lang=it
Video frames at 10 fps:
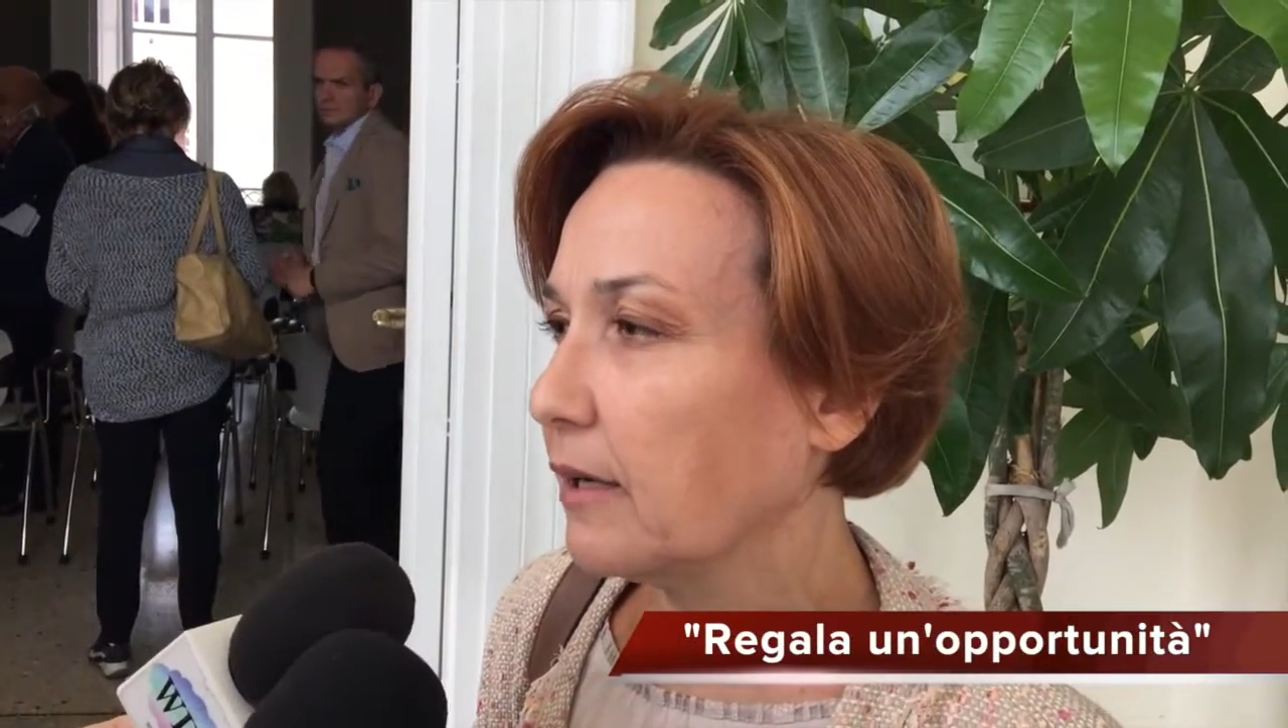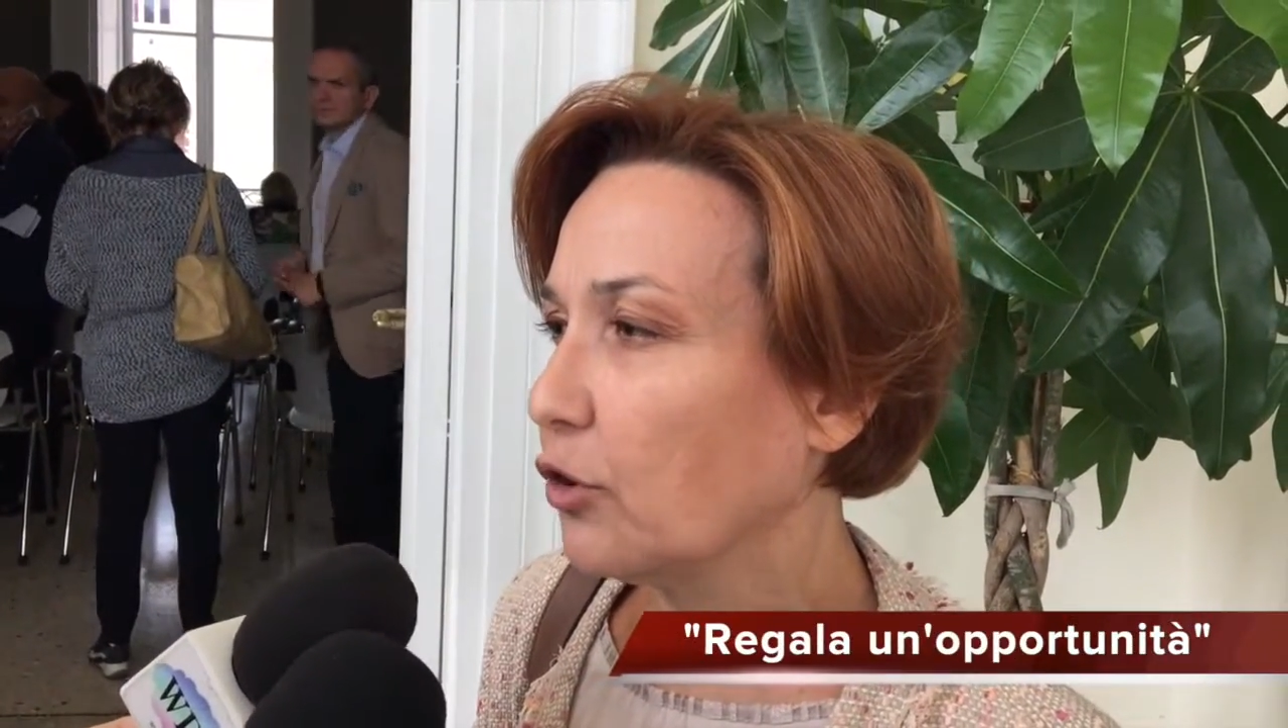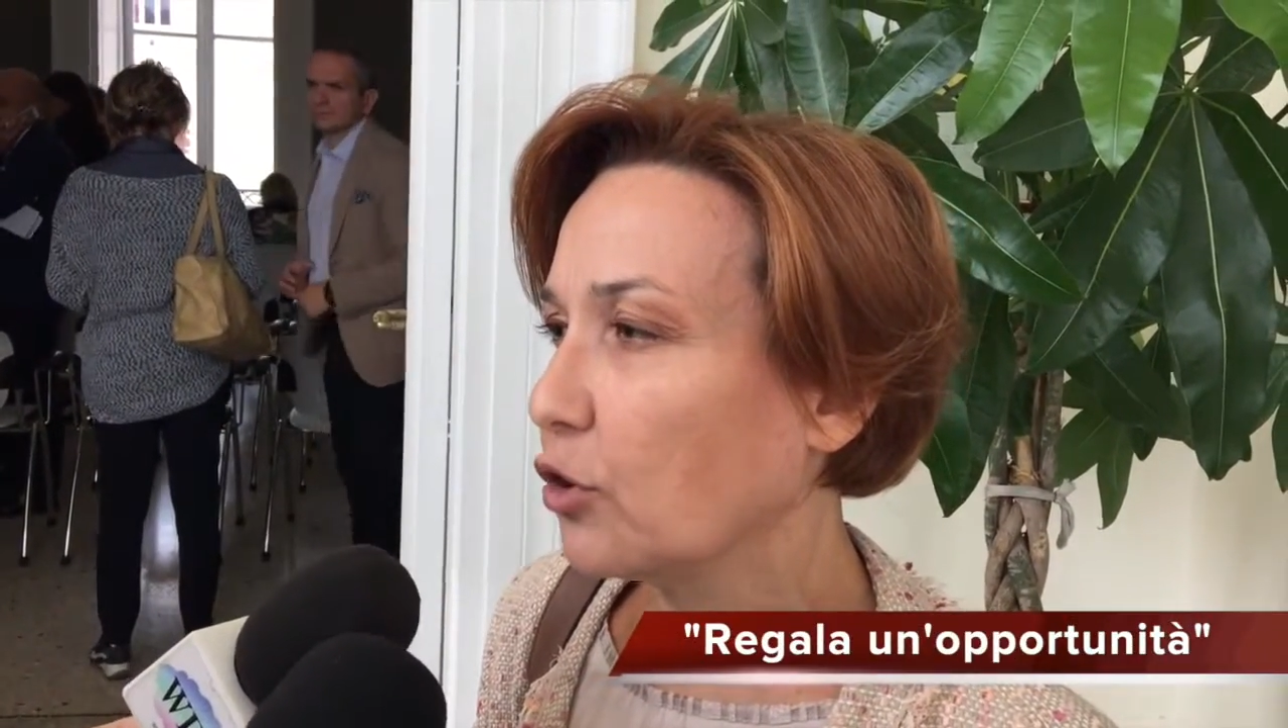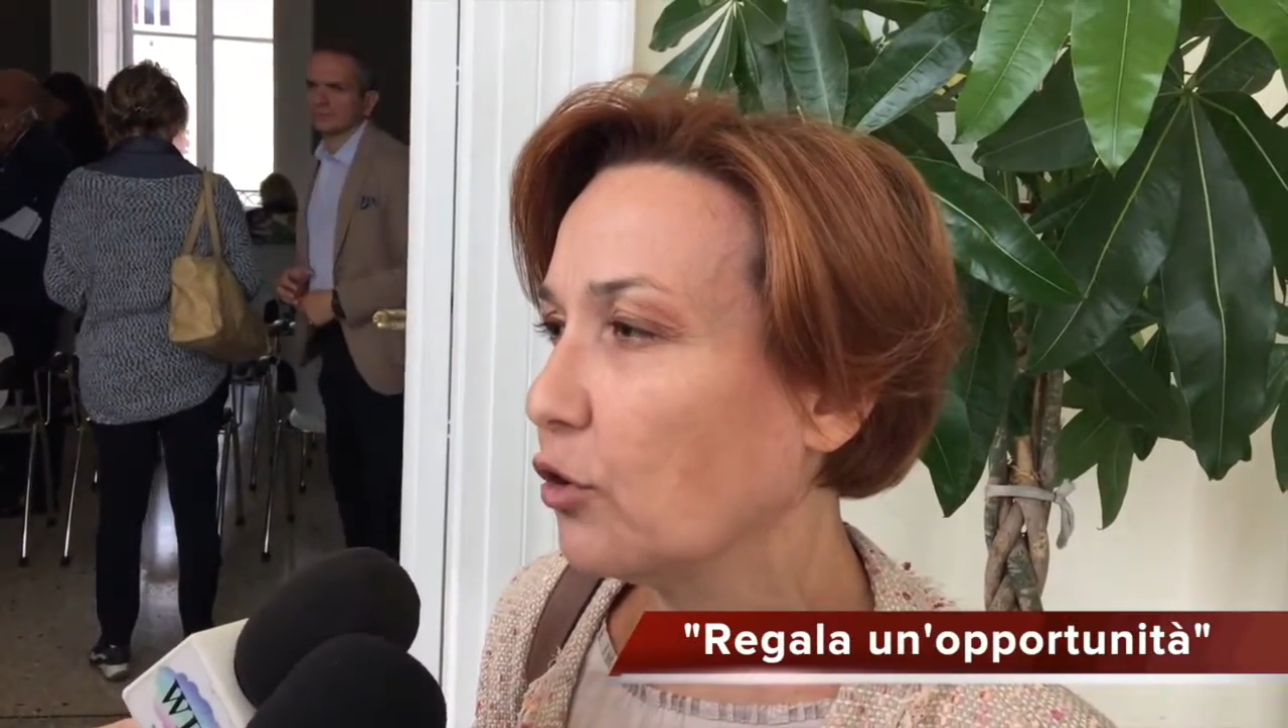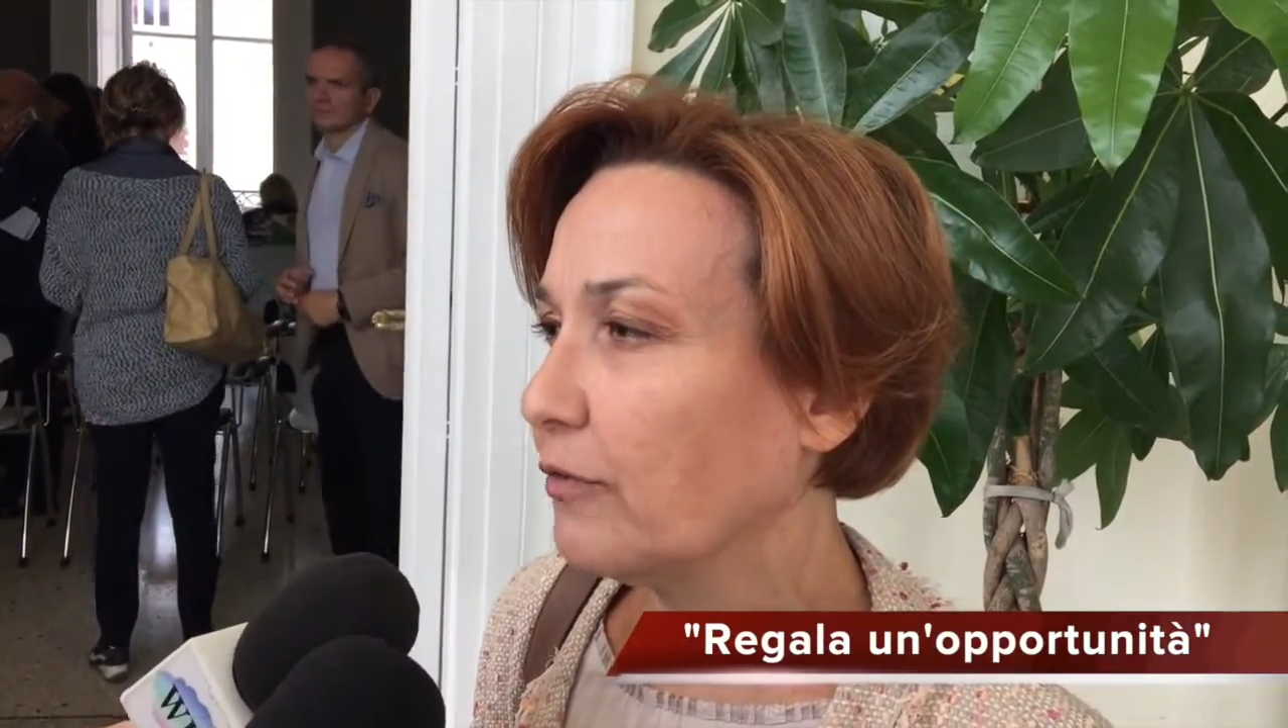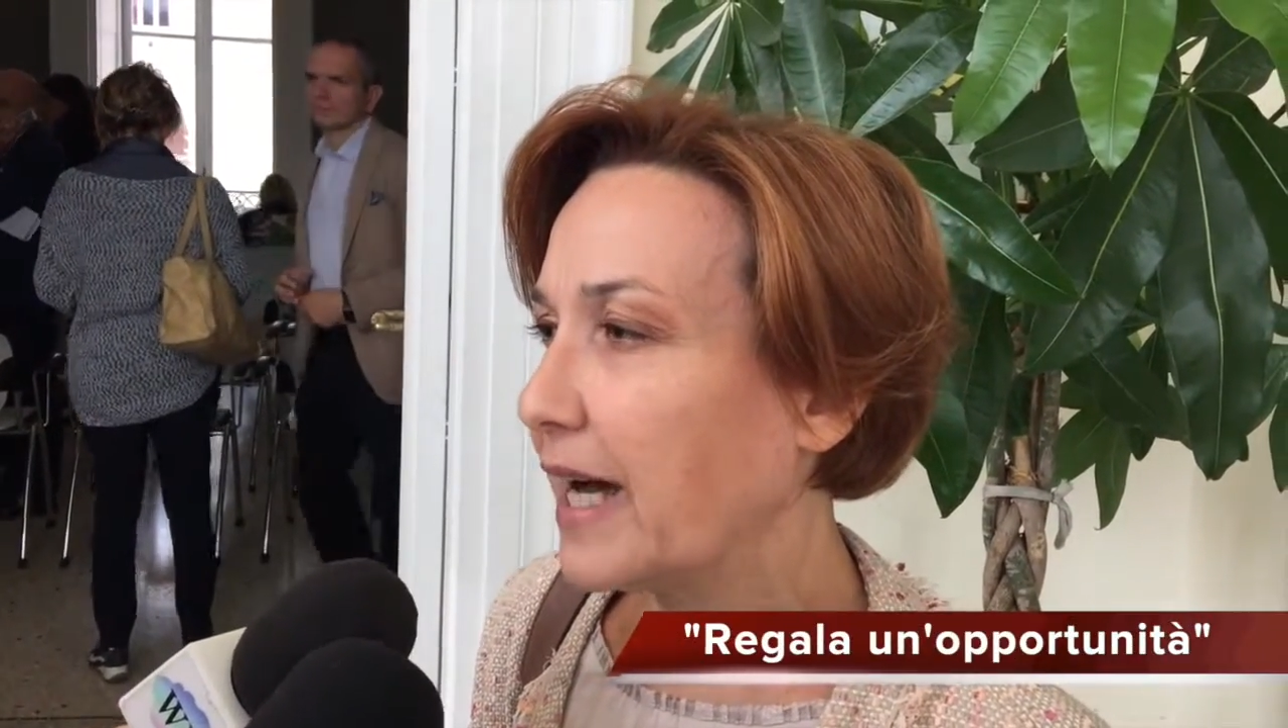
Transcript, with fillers: del lavoro